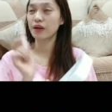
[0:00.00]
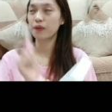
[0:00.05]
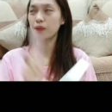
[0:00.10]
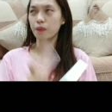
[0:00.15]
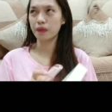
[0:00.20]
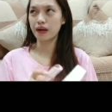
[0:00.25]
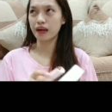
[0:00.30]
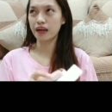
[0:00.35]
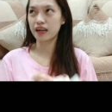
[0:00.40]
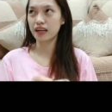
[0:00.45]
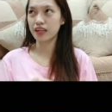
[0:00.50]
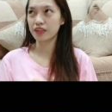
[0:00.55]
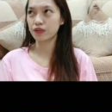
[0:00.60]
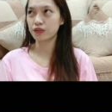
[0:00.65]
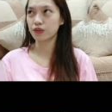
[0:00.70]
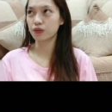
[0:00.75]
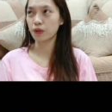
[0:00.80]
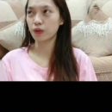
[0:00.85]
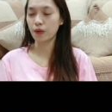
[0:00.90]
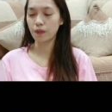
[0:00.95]
Mga ano
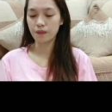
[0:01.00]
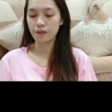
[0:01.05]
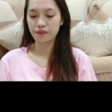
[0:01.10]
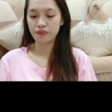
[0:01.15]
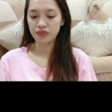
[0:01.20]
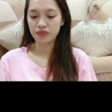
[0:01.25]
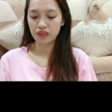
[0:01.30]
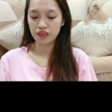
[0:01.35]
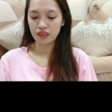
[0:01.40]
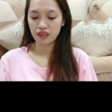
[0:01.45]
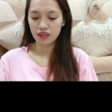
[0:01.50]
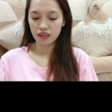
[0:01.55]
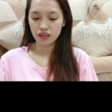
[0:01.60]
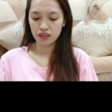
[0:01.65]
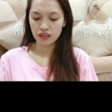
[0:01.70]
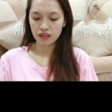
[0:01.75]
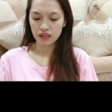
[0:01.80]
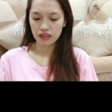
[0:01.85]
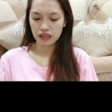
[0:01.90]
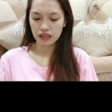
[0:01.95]
to.
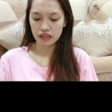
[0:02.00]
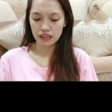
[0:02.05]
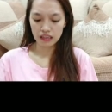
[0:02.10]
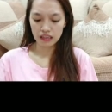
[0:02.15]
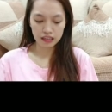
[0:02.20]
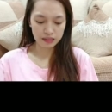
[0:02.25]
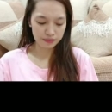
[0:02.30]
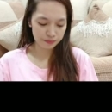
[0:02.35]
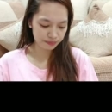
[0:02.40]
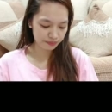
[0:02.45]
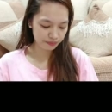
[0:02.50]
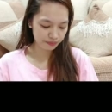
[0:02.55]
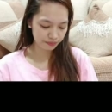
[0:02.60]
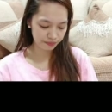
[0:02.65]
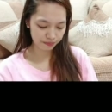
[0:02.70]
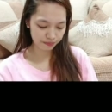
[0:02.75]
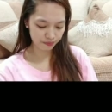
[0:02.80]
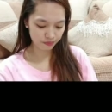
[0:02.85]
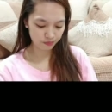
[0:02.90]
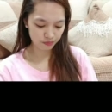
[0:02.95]
Um,
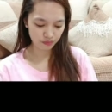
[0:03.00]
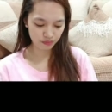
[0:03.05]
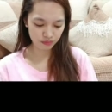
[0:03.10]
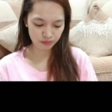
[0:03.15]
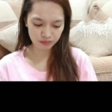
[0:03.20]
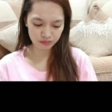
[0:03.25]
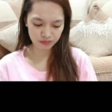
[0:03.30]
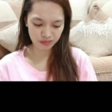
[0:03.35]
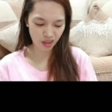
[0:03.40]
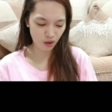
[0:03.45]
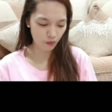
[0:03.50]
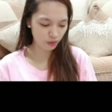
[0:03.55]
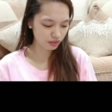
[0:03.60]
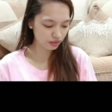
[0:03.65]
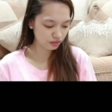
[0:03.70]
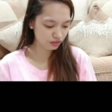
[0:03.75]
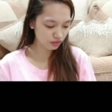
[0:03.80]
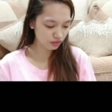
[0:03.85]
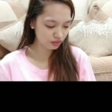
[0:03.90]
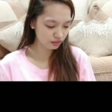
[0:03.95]
ewan
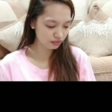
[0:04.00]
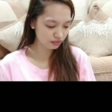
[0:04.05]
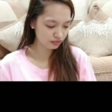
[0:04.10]
ko.